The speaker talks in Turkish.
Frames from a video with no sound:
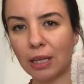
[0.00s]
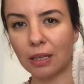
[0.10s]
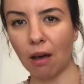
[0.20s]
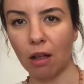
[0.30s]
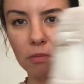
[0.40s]

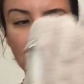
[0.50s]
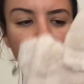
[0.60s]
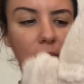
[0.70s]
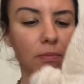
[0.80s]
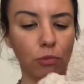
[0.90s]

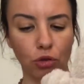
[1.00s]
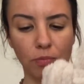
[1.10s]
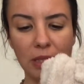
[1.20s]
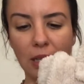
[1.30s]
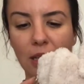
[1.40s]
almıştım. Bunun
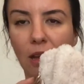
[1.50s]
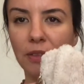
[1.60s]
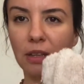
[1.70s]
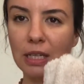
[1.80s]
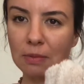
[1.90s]
bir de
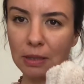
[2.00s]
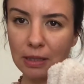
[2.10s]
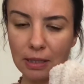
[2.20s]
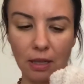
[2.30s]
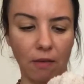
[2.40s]
yandan
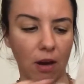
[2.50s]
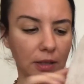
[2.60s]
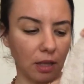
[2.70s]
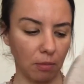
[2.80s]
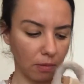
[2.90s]
askısı da
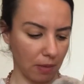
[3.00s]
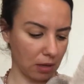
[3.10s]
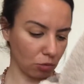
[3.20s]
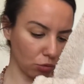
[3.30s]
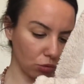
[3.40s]
vardı ama ben
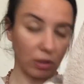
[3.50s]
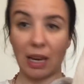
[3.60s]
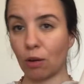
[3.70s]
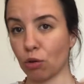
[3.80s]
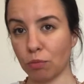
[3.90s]
onu
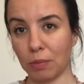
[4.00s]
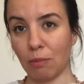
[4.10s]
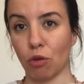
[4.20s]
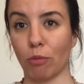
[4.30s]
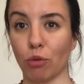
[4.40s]
nereye koydum
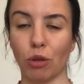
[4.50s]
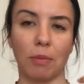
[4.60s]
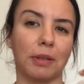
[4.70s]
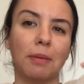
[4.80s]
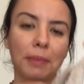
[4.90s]
bilmiyorum. Onu
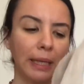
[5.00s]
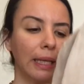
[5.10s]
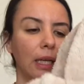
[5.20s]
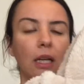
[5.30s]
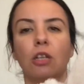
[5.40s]
bulamadım.
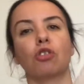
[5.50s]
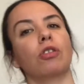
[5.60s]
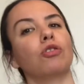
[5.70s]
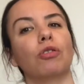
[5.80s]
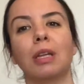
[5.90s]
Şöyle
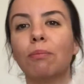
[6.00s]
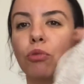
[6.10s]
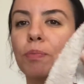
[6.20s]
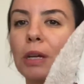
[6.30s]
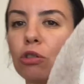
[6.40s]
söyleyeyim.
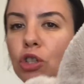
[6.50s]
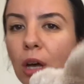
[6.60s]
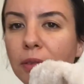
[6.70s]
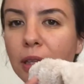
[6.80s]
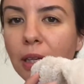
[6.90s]
Bu periş
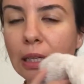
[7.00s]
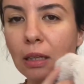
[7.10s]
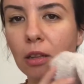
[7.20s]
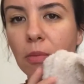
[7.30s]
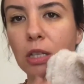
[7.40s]
çantayı
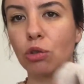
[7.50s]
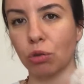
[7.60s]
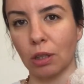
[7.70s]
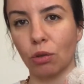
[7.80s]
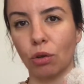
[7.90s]
inanılmaz
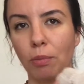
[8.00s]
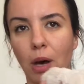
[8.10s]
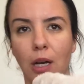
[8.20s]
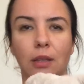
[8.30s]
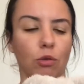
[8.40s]
kullanıyorum.
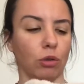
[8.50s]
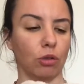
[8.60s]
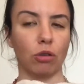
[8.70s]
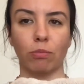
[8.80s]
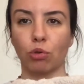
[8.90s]
Hala da
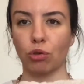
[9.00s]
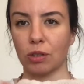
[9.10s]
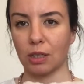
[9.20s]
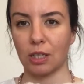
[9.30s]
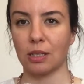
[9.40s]
kullanıyorum. Bu
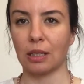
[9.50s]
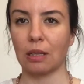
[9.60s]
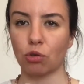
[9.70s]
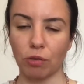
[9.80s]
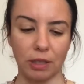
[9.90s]
kış zaten
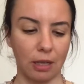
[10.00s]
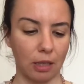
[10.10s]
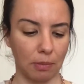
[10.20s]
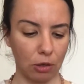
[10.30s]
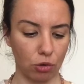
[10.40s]
çok trend
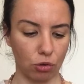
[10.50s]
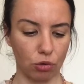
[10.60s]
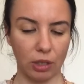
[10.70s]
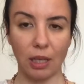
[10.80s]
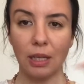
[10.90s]

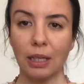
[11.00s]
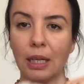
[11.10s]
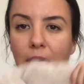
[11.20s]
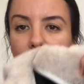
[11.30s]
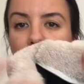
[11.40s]
biliyorsunuz ki.
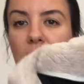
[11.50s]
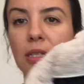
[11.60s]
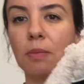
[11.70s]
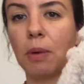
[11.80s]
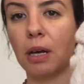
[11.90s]

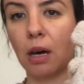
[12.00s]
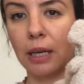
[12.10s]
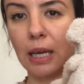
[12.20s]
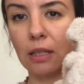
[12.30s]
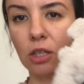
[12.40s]
İçerisi bayağı
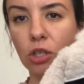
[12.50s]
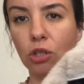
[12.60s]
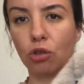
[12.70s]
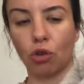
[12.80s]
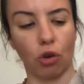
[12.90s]
geniş.
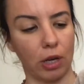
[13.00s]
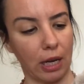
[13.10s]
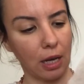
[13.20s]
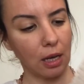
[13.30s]
Şöyle.